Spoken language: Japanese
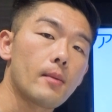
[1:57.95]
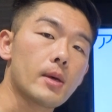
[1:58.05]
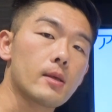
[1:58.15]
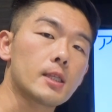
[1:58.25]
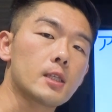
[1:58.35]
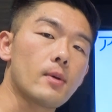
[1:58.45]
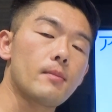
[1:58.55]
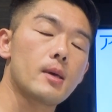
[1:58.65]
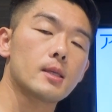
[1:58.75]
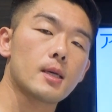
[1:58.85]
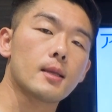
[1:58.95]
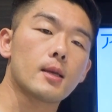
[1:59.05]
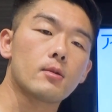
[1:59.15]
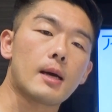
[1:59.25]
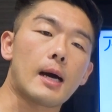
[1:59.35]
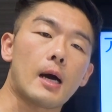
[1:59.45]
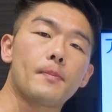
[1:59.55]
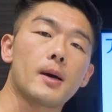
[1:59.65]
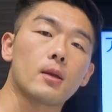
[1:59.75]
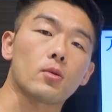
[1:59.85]
まず一番メジャーなのが
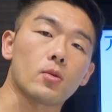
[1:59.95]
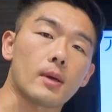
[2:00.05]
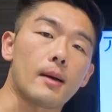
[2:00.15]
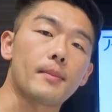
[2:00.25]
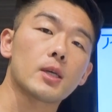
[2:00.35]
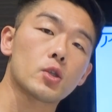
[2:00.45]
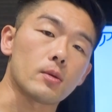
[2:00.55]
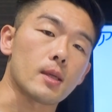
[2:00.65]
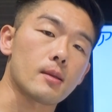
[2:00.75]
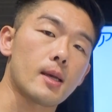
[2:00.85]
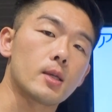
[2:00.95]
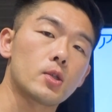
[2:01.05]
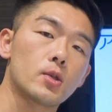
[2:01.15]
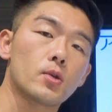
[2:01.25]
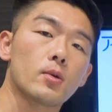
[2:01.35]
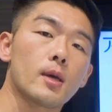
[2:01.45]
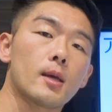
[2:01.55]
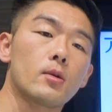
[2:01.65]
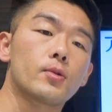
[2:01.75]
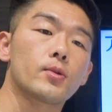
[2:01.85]
アパートとかマンションですね。住居
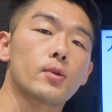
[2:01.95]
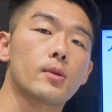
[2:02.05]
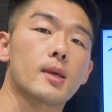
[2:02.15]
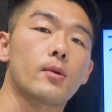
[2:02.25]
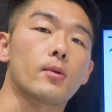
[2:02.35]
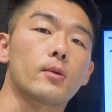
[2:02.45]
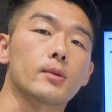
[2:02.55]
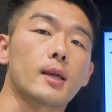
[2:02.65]
系の不動産をこ